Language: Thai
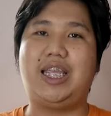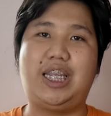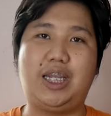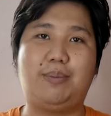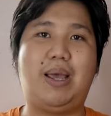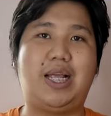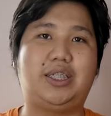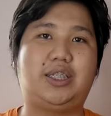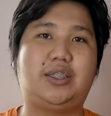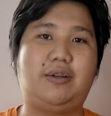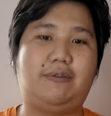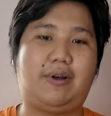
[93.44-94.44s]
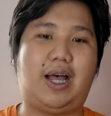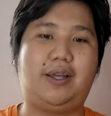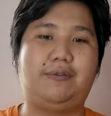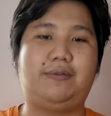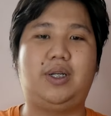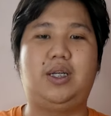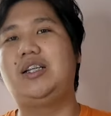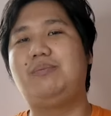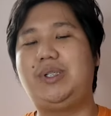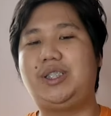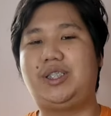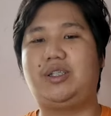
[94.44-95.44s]
Geekbench ไฟว์
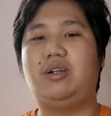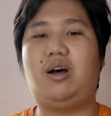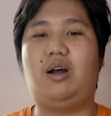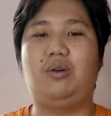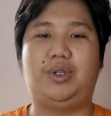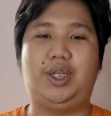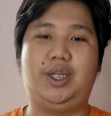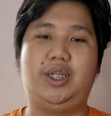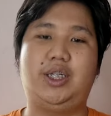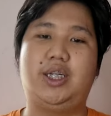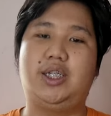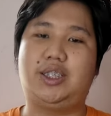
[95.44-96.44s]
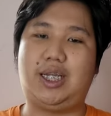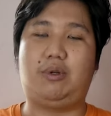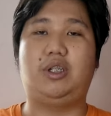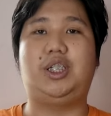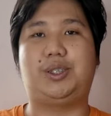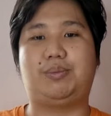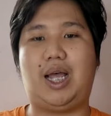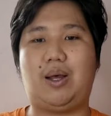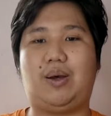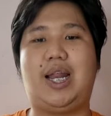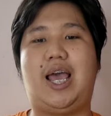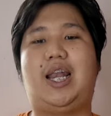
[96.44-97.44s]
มีซิงเกิลคอร์อยู่ที่สามร้อยเจ็ดสิบเก้า
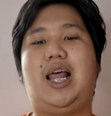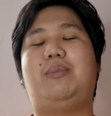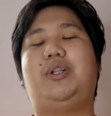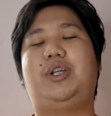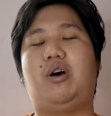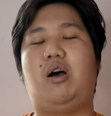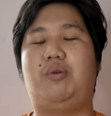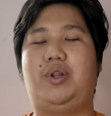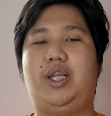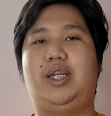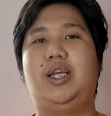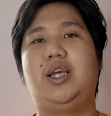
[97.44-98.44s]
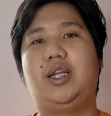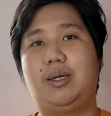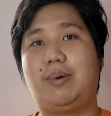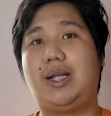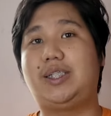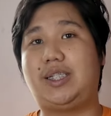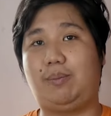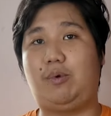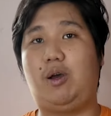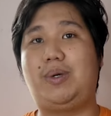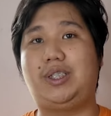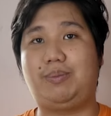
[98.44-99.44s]
คะแนนและมัลติคอร์อยู่ที่หนึ่งพันสามร้อ
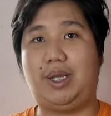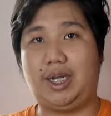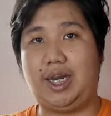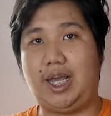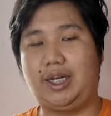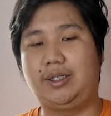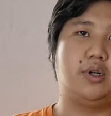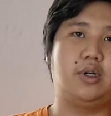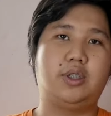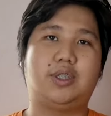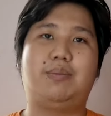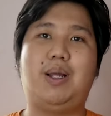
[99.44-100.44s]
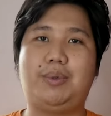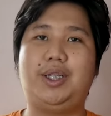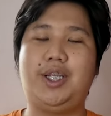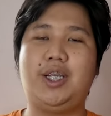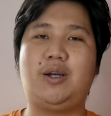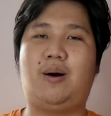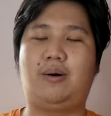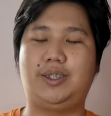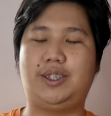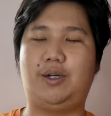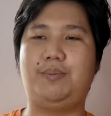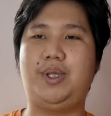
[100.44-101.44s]
ยแปดสิบเอ็ดคะแนนสำหรับเนื้อที่ของ
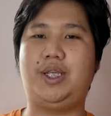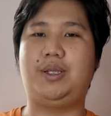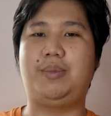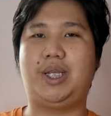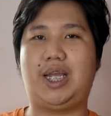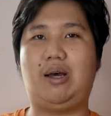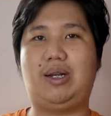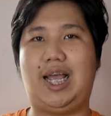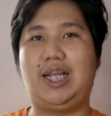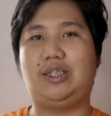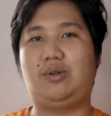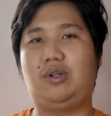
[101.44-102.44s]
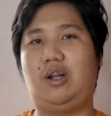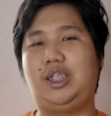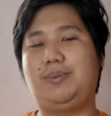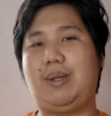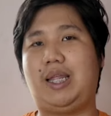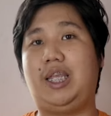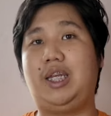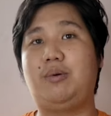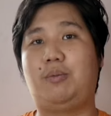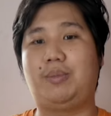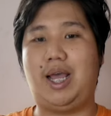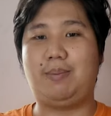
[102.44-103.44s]
Xiaomi Mi ไนน์ Lite ตัวหนึ่งร้อยยี่สิบแปด กิกะไบต์ ที่ผ
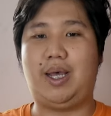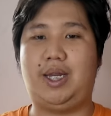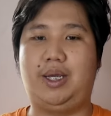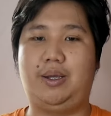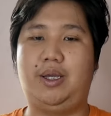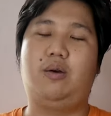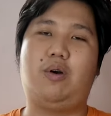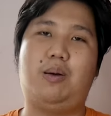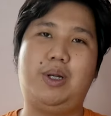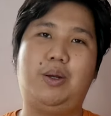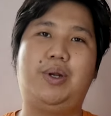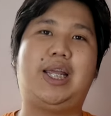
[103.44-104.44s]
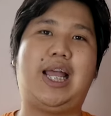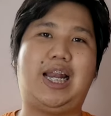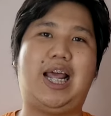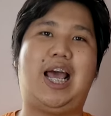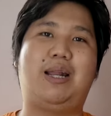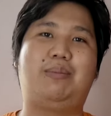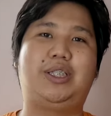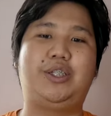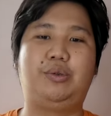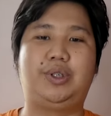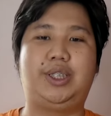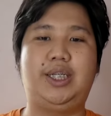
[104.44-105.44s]
มได้มาเนี่ยความเร็วในการอ่านมันจะอ
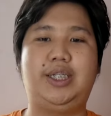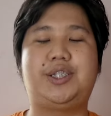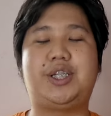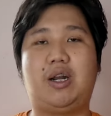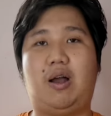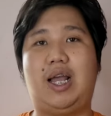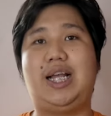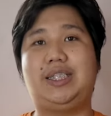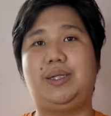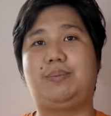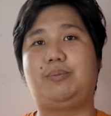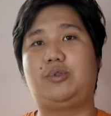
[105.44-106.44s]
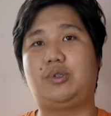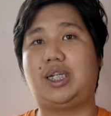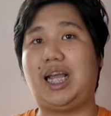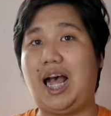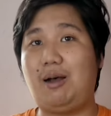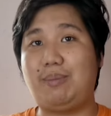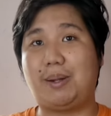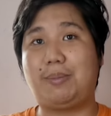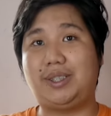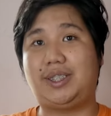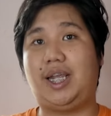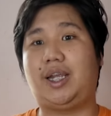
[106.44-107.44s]
ยู่ที่ สี่ร้อยห้าสิบจุดเก้า เมกะเปอ
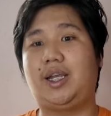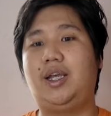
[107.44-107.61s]
ร์เซก